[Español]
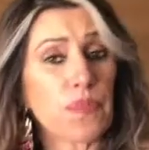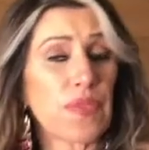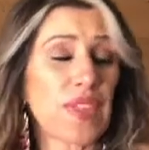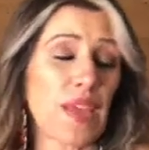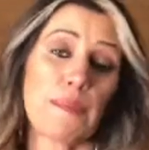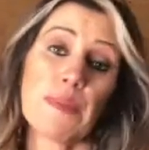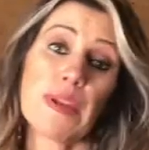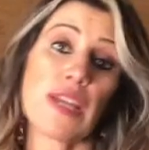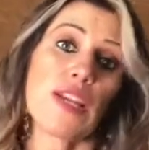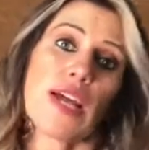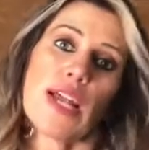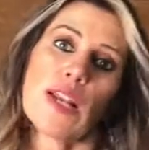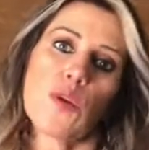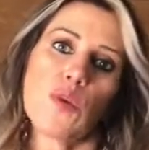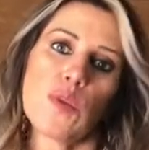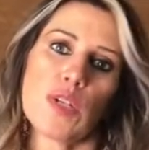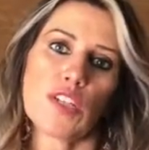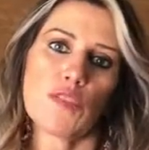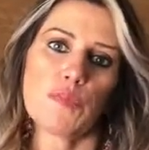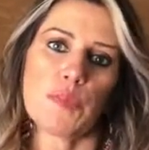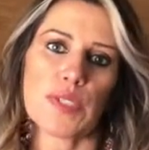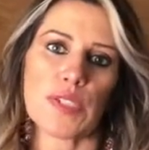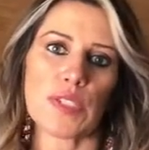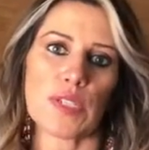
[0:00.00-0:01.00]
también
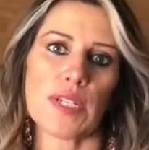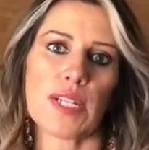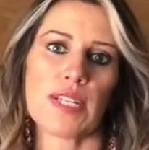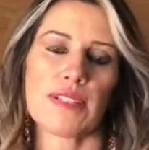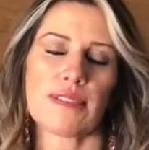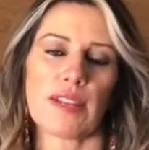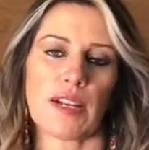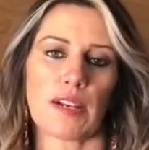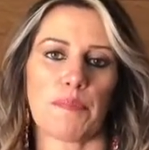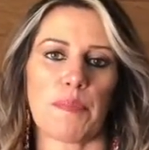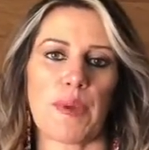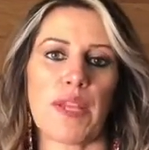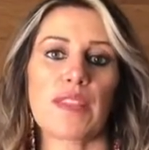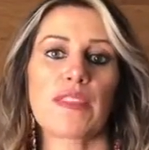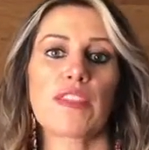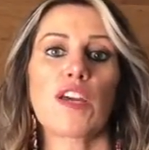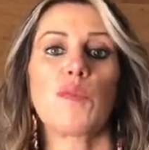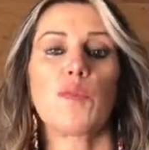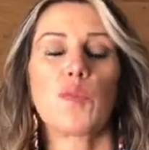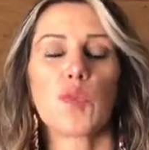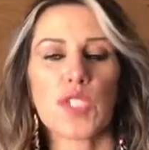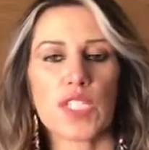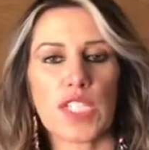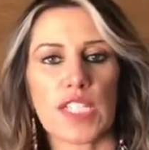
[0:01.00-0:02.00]
algunas personas de repente
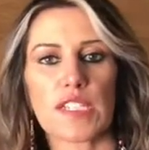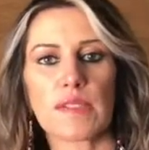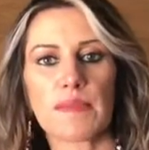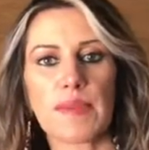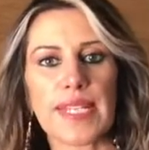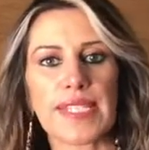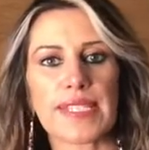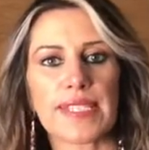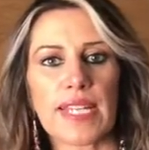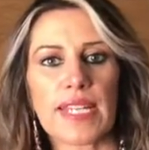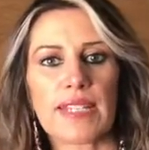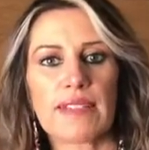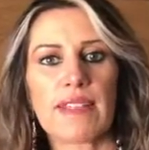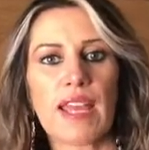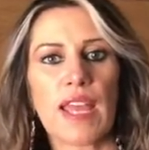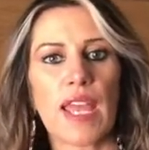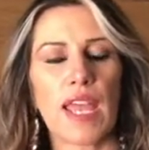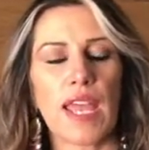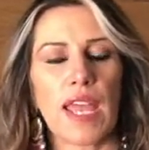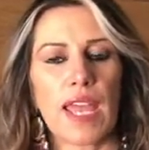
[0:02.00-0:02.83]
o muchas veces